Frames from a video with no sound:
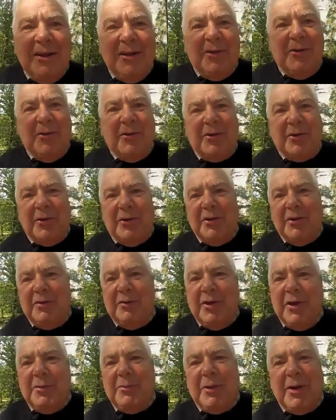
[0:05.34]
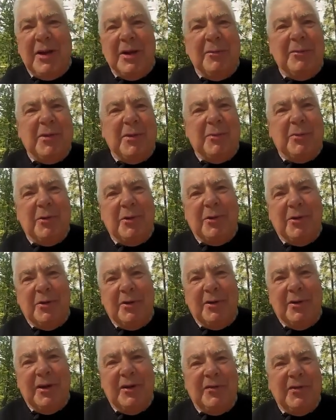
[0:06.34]
Donc euh, je voudrais te parler un petit peu
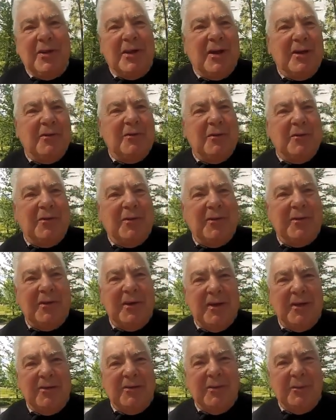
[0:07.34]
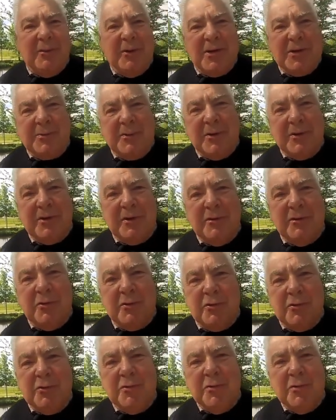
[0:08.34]
de la Fédération française de pêche sportive au
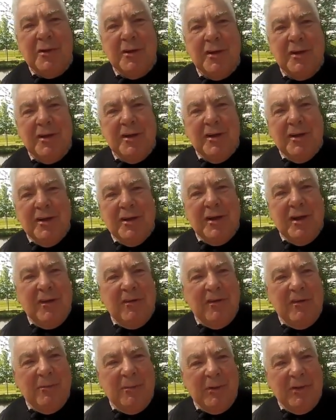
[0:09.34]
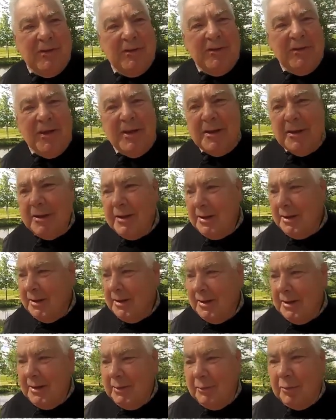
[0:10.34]
cou, la FFPSC.
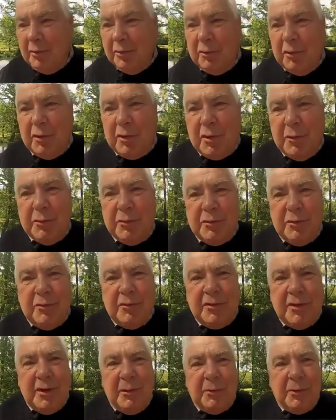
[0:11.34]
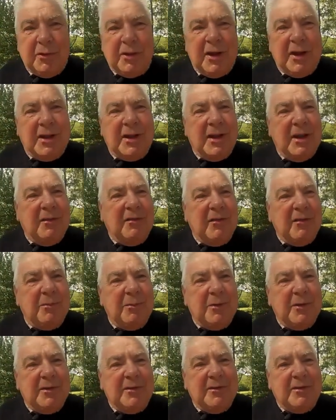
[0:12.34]
Bon donc comme tu sais peut-être la
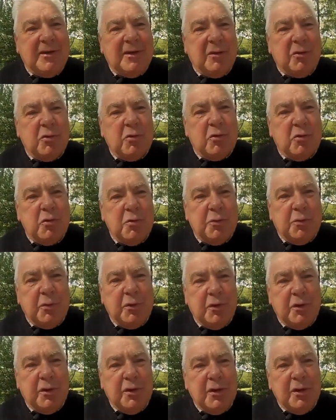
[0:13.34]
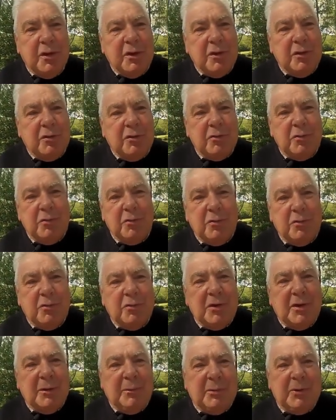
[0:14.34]
FFPSC regroupe euh, tous
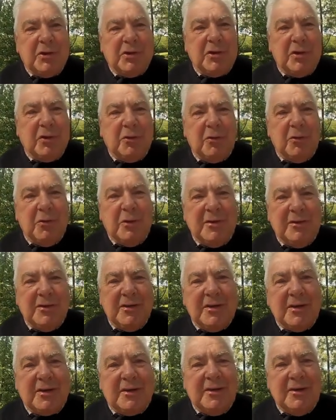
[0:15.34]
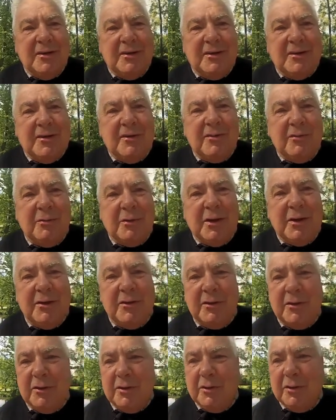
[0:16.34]
les pêcheurs de loisirs qui,
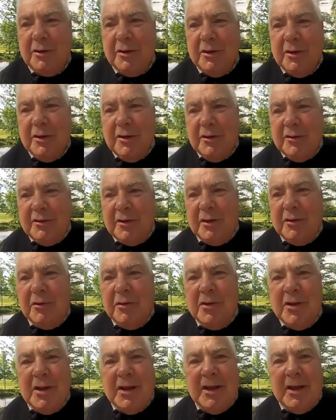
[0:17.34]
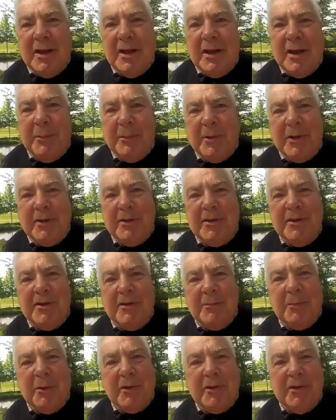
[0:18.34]
souhaitent euh, s'adonner à la pratique
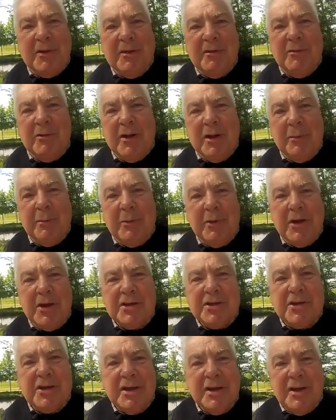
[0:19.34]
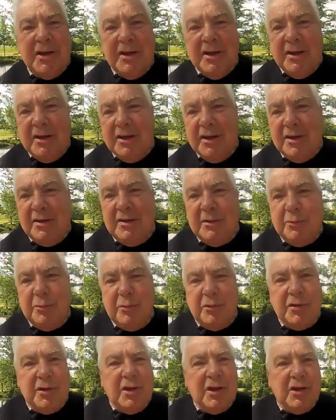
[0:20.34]
sportive de la pêche et
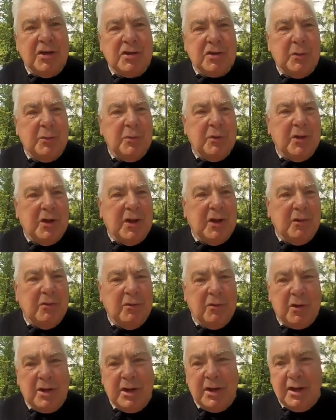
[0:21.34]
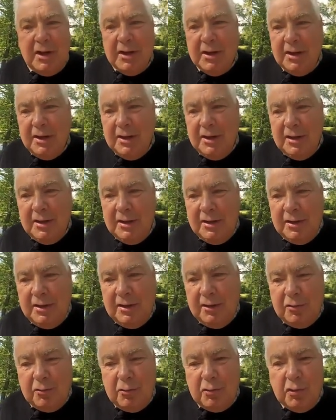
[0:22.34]
disputer les championnats. Donc et
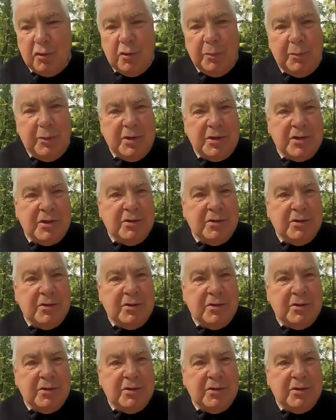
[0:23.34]
les concours de pêche.